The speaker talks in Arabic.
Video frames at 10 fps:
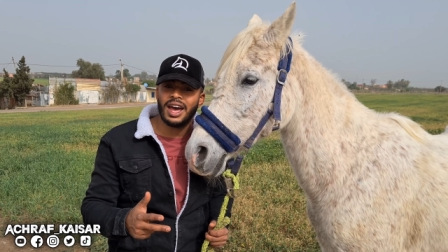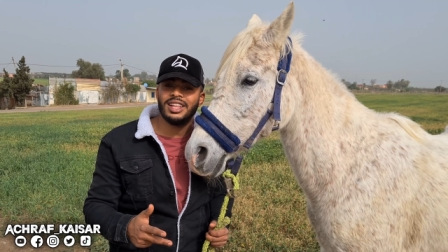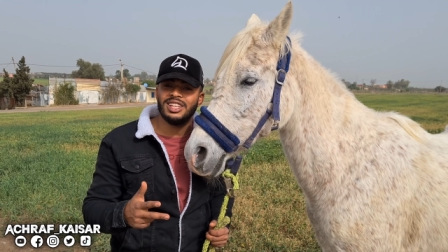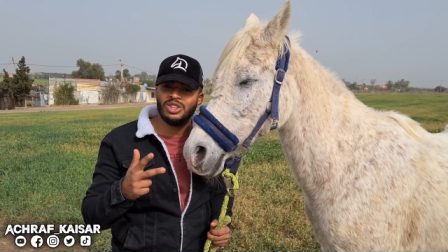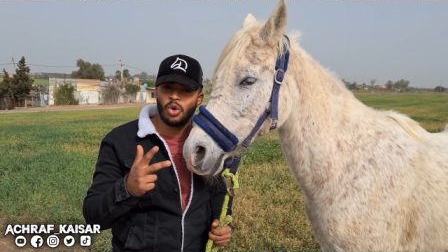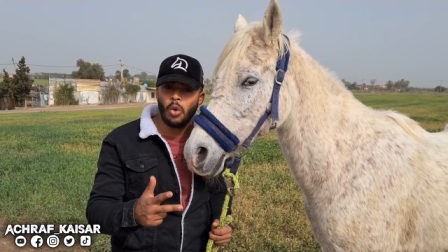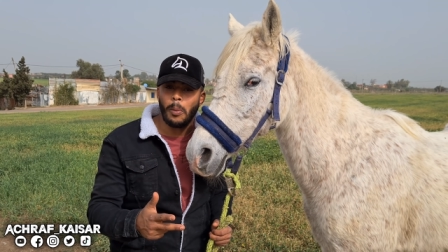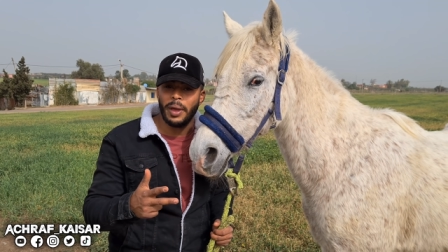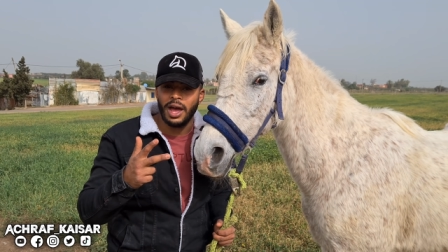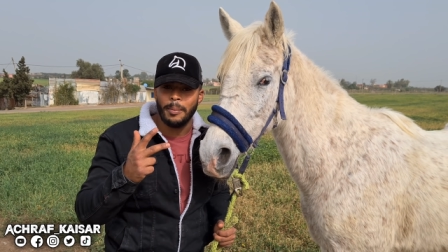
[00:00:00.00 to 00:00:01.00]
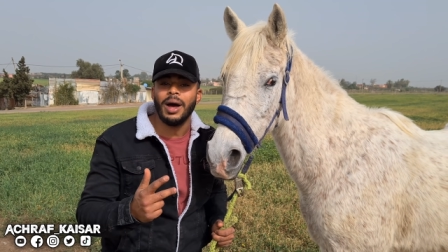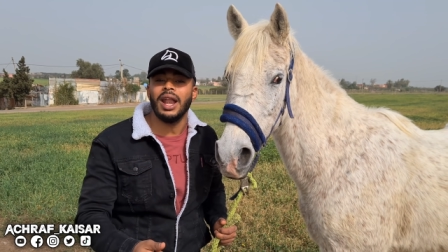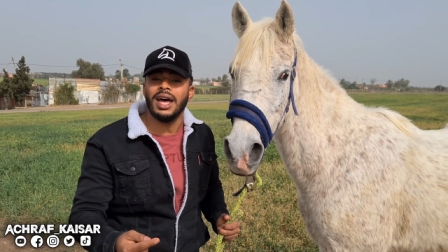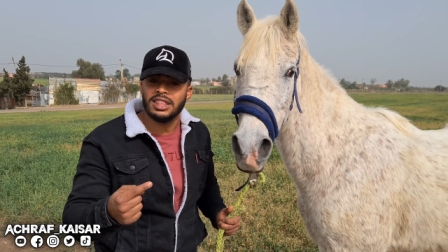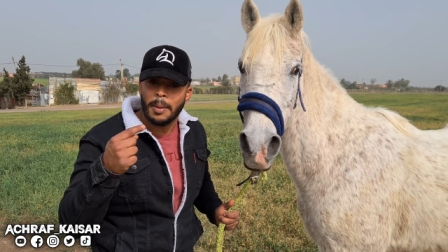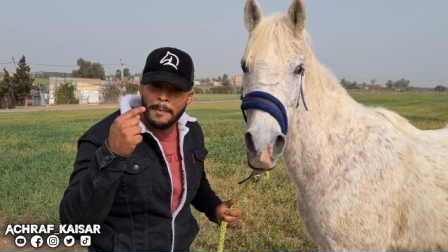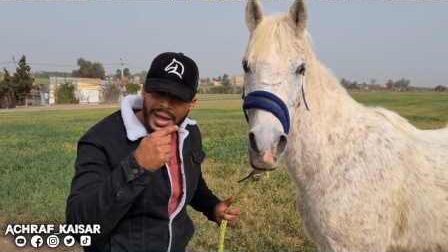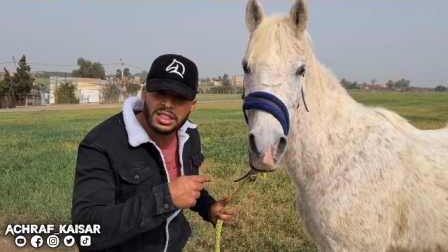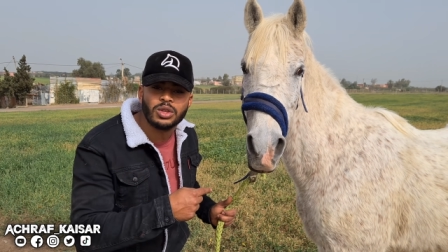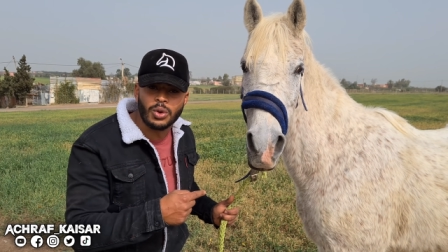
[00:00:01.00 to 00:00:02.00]
غادي نديروا بها بلاد
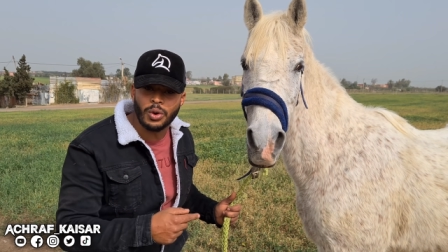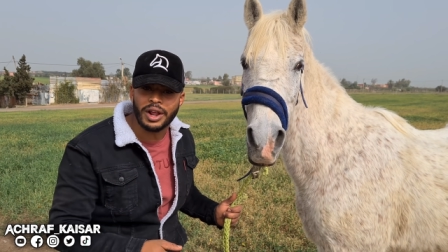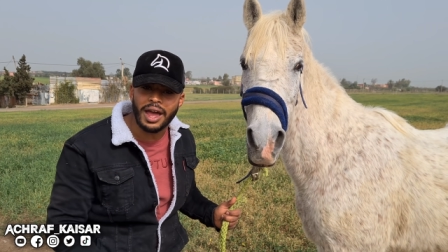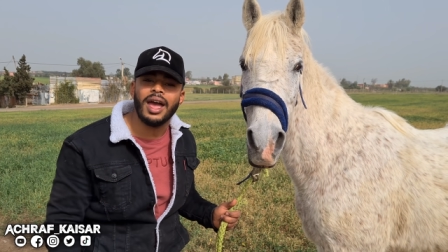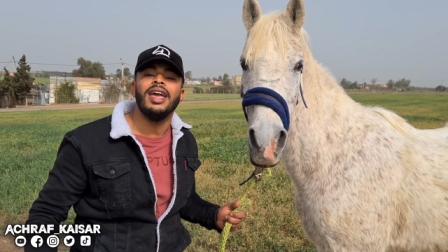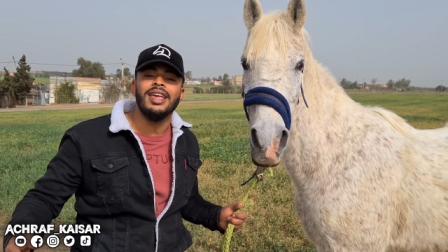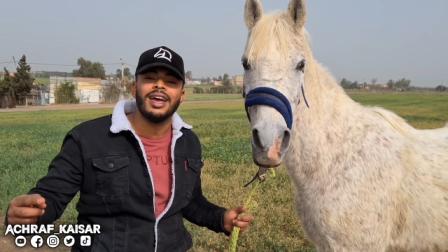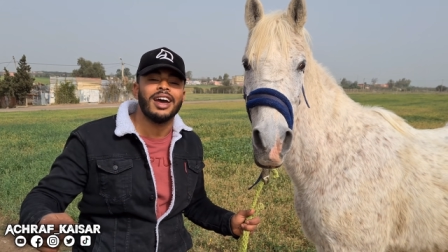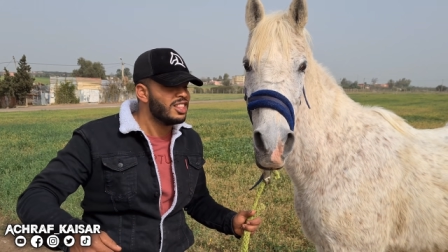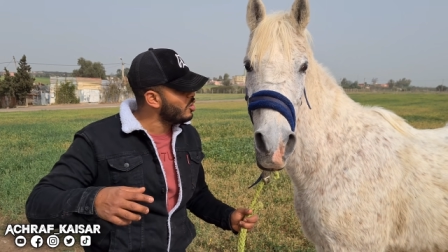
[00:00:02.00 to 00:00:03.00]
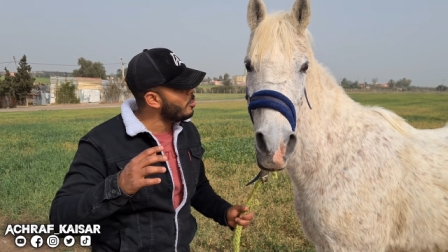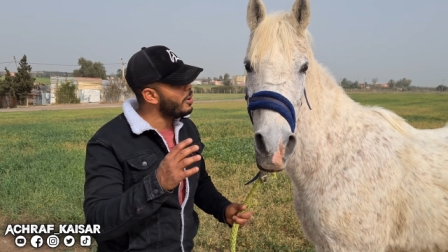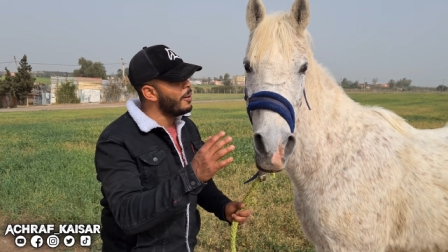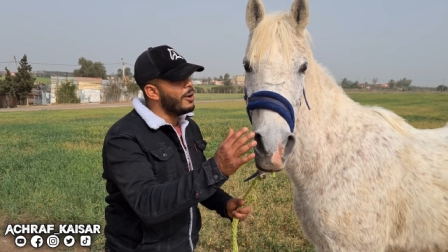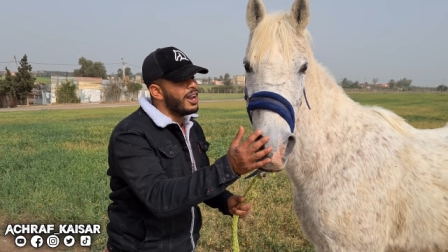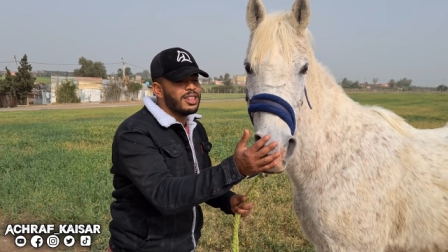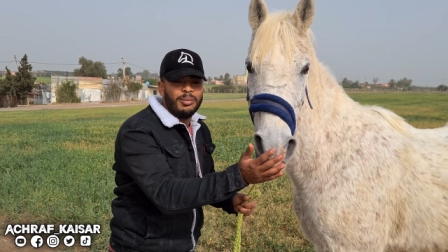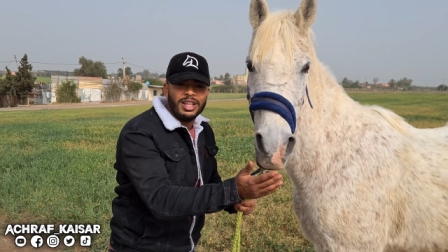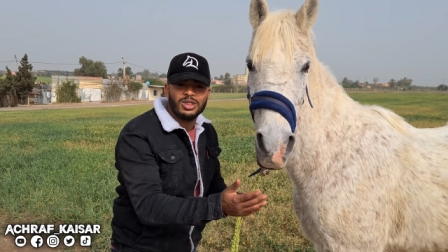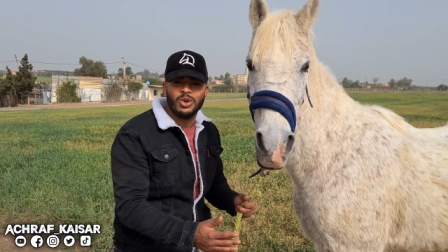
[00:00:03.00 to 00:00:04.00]
مع الذكوره اي غنديروا بها بلاد
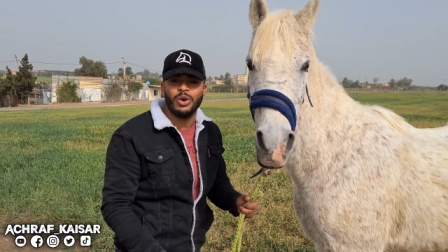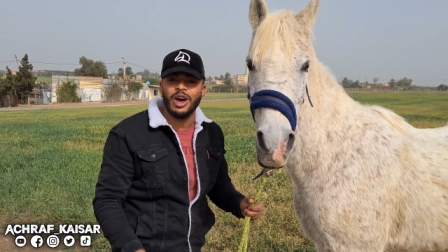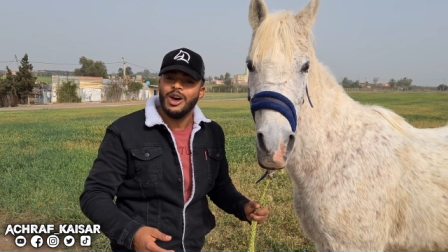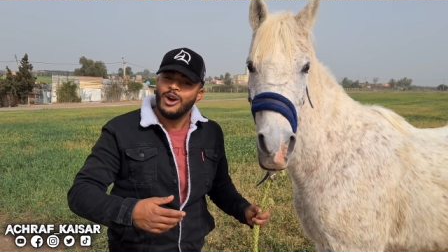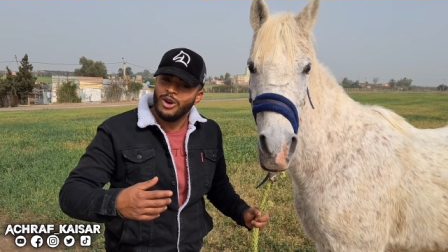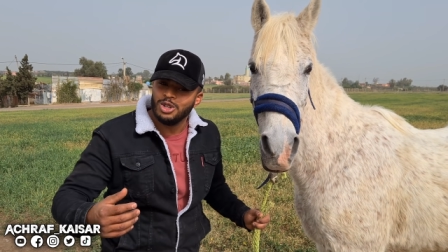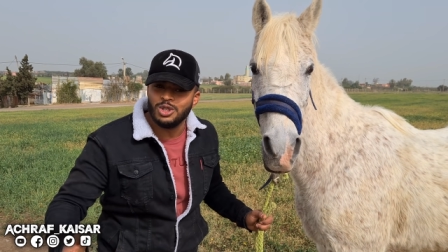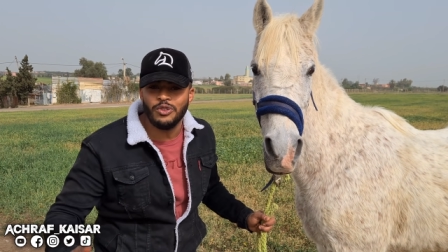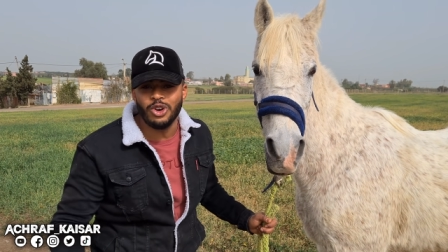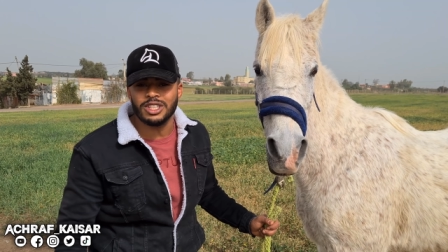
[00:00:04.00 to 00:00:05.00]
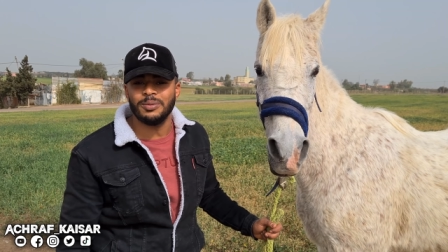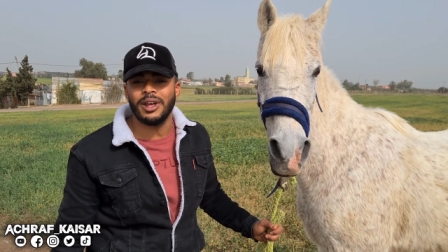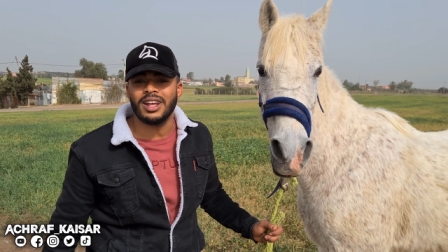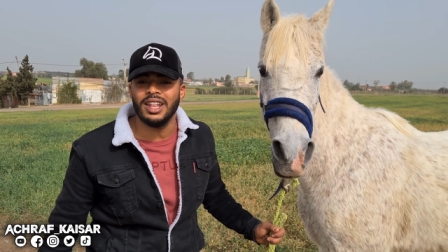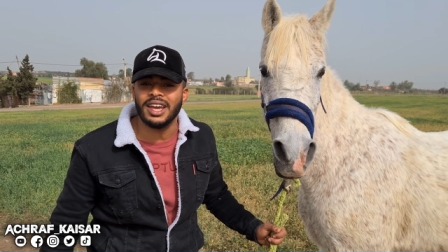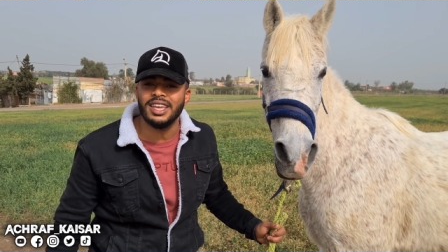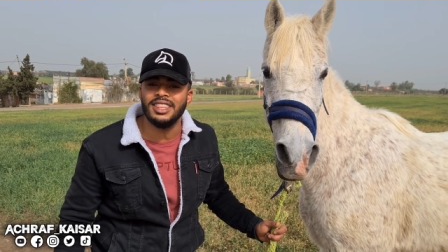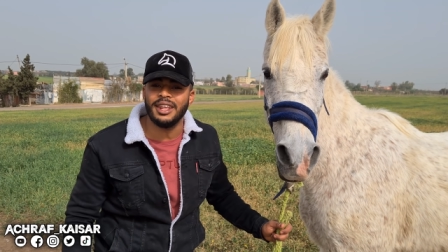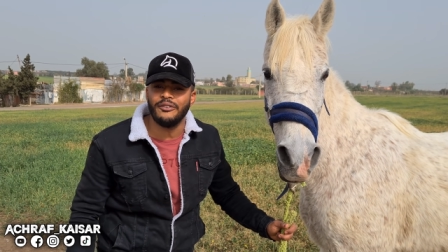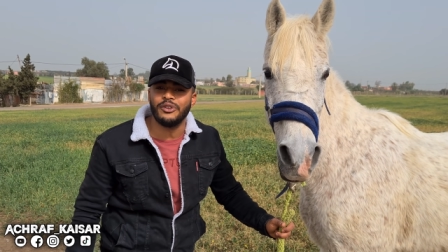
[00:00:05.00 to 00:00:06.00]
مع الذكوره وتشوفوها تبارك الله كي
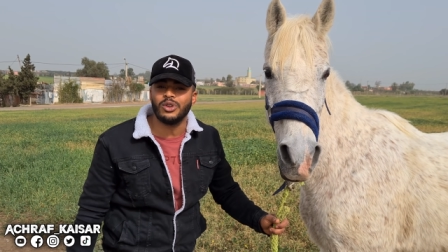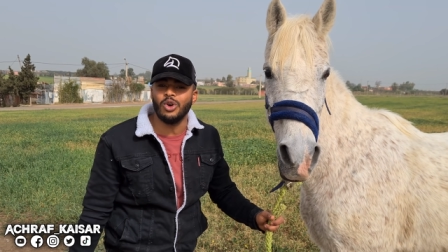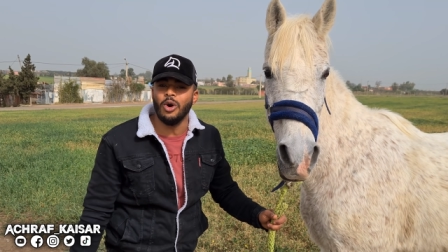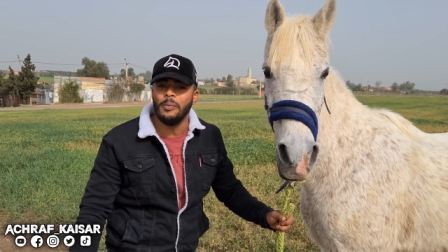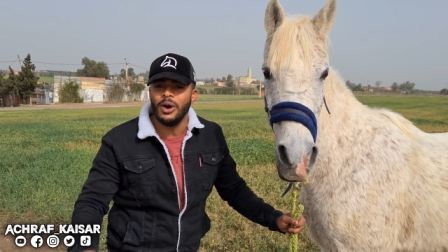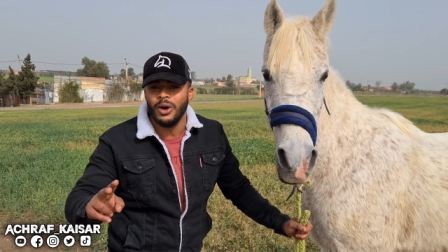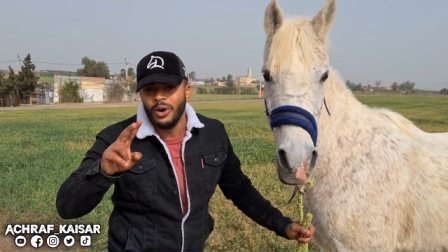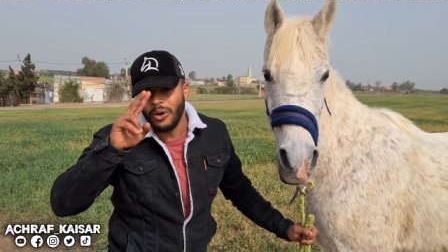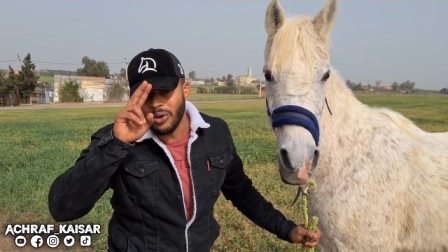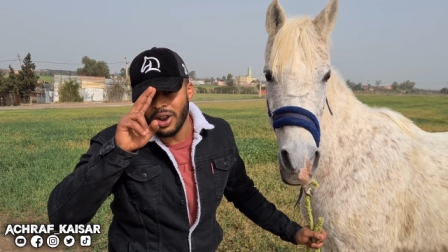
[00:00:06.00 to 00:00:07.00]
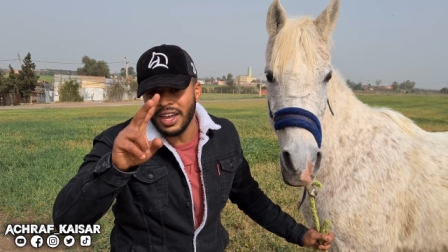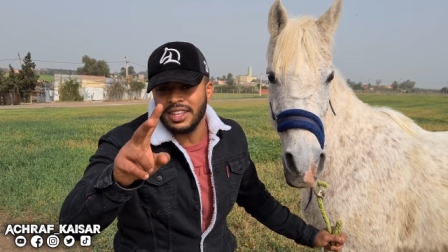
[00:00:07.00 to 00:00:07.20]
دايره في الركوب والله